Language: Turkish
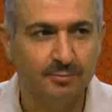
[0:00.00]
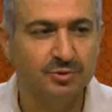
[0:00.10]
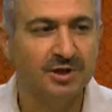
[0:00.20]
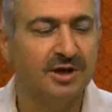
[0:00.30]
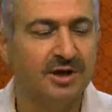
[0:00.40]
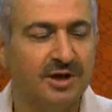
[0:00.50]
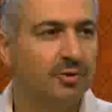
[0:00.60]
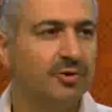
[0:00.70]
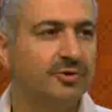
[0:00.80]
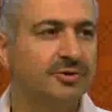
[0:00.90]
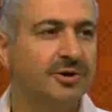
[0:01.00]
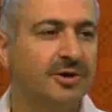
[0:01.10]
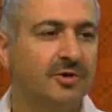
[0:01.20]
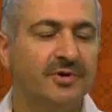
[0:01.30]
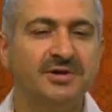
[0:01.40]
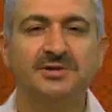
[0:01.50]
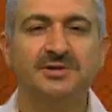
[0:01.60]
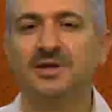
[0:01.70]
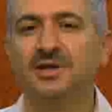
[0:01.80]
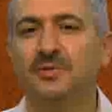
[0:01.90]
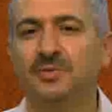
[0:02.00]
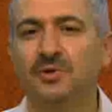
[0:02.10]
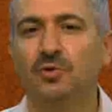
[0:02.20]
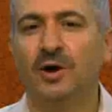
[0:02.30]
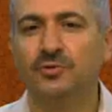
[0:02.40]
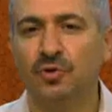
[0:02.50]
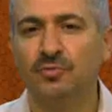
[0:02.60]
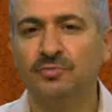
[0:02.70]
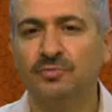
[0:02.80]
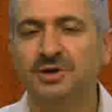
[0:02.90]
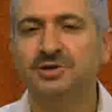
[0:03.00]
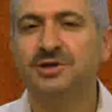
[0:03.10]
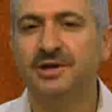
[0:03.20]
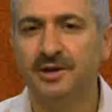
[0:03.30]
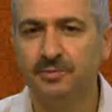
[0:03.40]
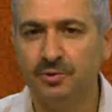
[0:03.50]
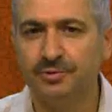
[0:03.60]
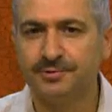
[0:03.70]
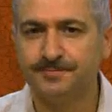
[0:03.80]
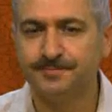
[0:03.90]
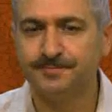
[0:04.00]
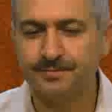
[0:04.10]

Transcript: musahhar oluyor ve istediği gibi o atom işleyebiliyor.